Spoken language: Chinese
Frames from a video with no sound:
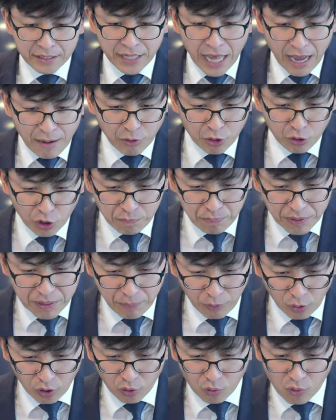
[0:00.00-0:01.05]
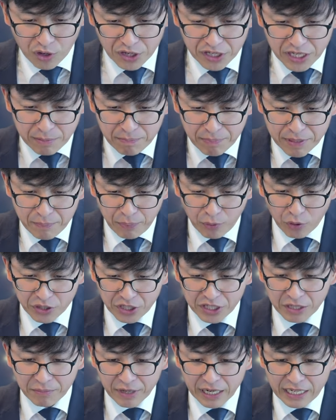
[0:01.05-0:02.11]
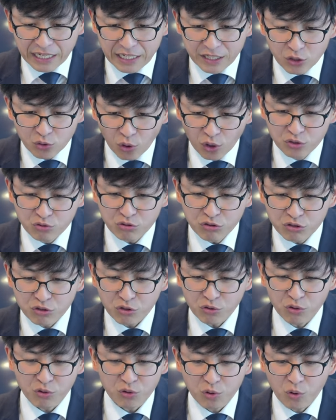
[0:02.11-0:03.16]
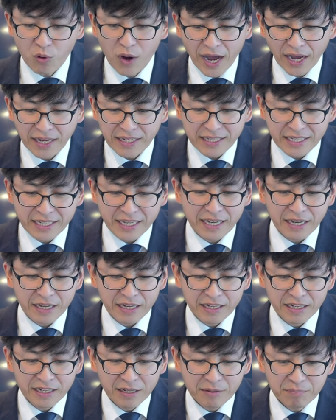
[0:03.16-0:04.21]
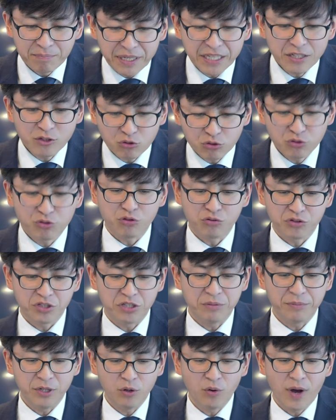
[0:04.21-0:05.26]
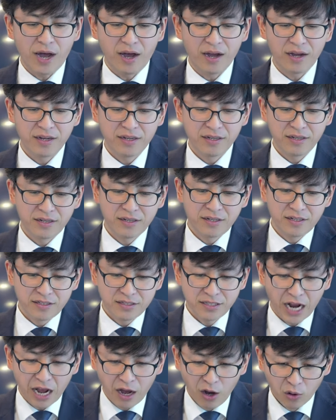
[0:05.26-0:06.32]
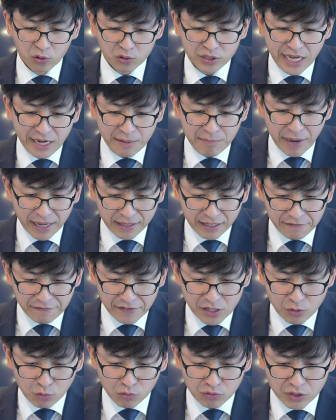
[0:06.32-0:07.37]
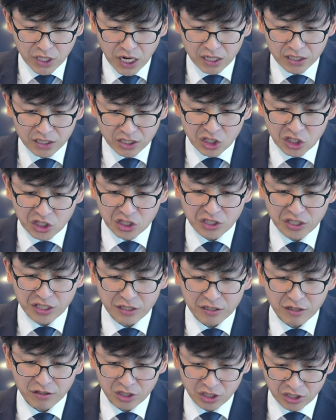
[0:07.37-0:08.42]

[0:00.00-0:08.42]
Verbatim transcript: 他们若逼迫了我，也逼迫你们；若遵守了我的话，也必遵守你们的话。然后在马太福音五章十节到